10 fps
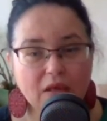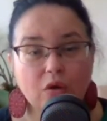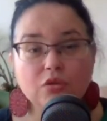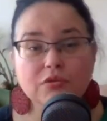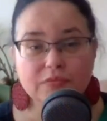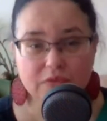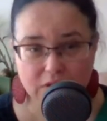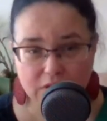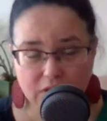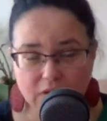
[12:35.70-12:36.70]

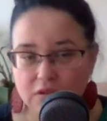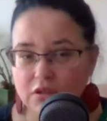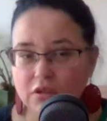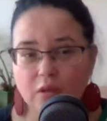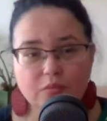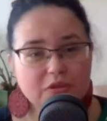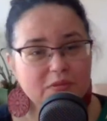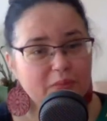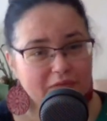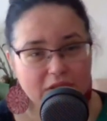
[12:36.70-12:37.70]
Oczywiście, jeżeli komuś
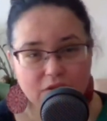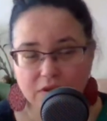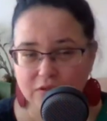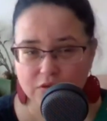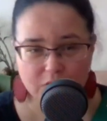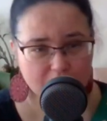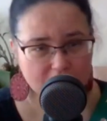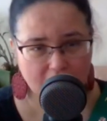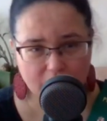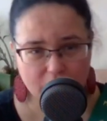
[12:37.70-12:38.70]
sprawia to radość i
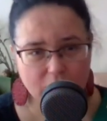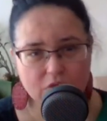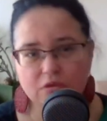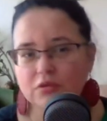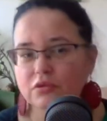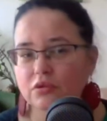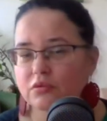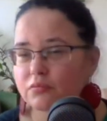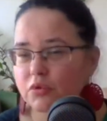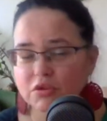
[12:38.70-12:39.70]
przyjemność,
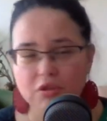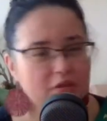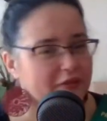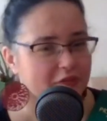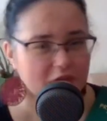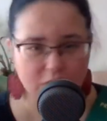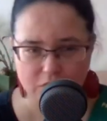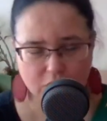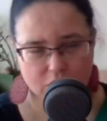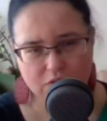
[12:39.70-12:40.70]
to może to nawet
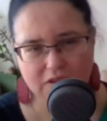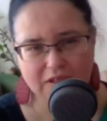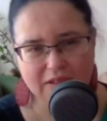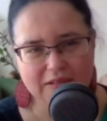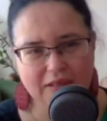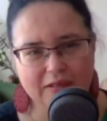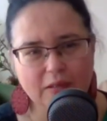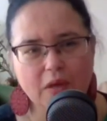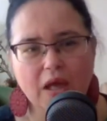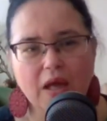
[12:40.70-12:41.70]
robić do szóstej nad
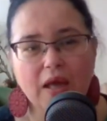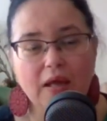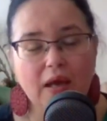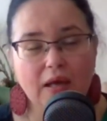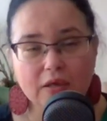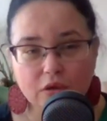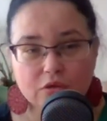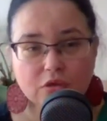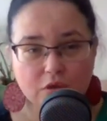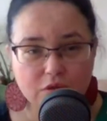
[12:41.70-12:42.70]
ranem. Ale
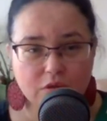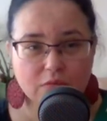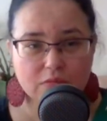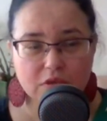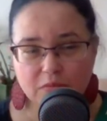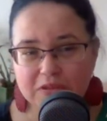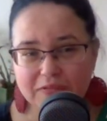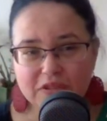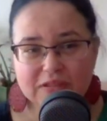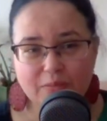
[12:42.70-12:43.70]
chodzi o to, żeby
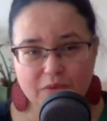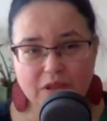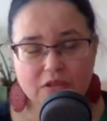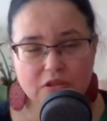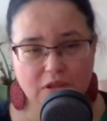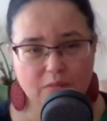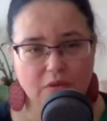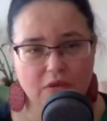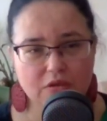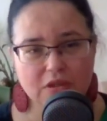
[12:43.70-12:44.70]
zawsze zapytać
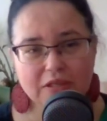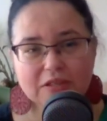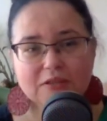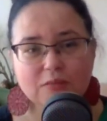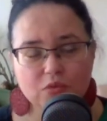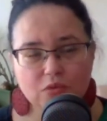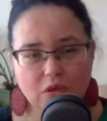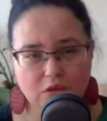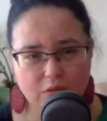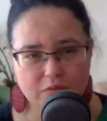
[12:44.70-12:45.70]
siebie, czy ja się z tym
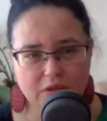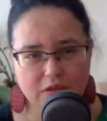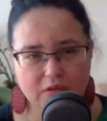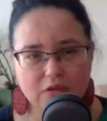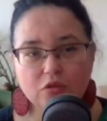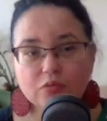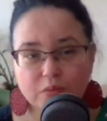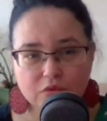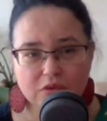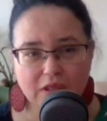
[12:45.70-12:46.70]
czuję dobrze i
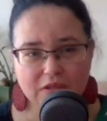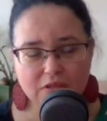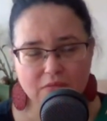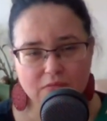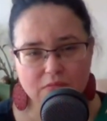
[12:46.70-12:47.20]
odpuszczać,